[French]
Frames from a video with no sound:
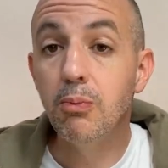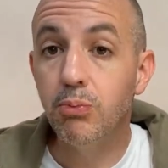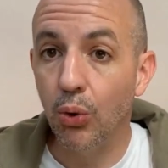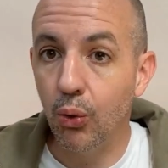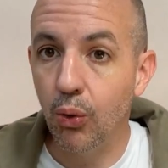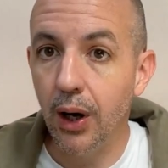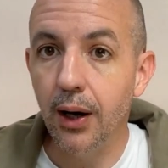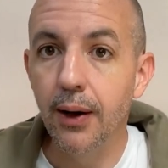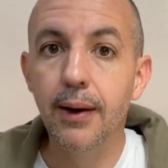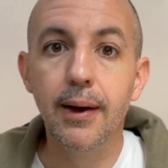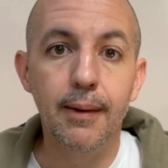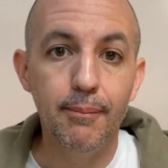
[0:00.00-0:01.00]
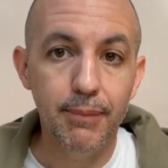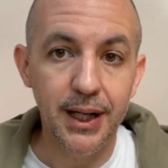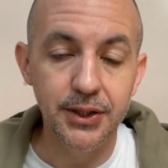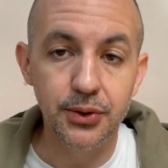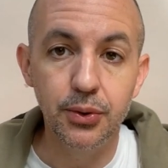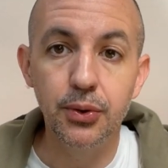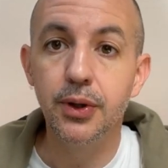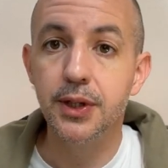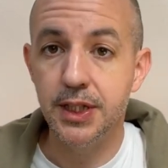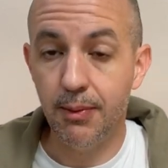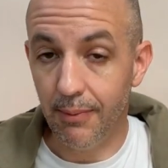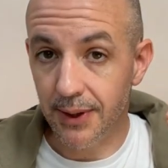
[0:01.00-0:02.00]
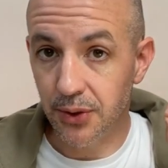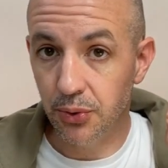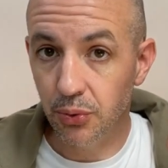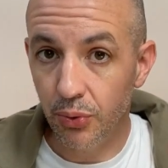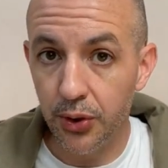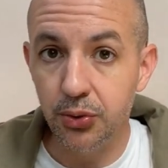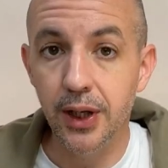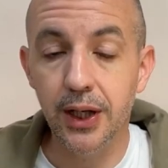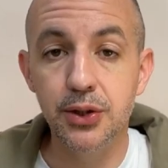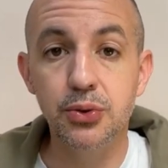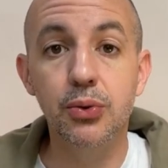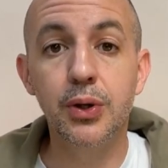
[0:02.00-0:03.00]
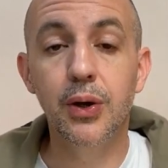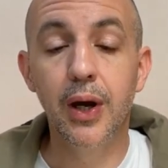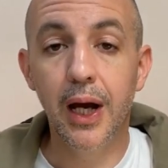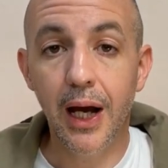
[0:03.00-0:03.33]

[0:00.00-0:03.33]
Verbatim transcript: Pourquoi Parce que c'est pas parce que toi tu l'as résolu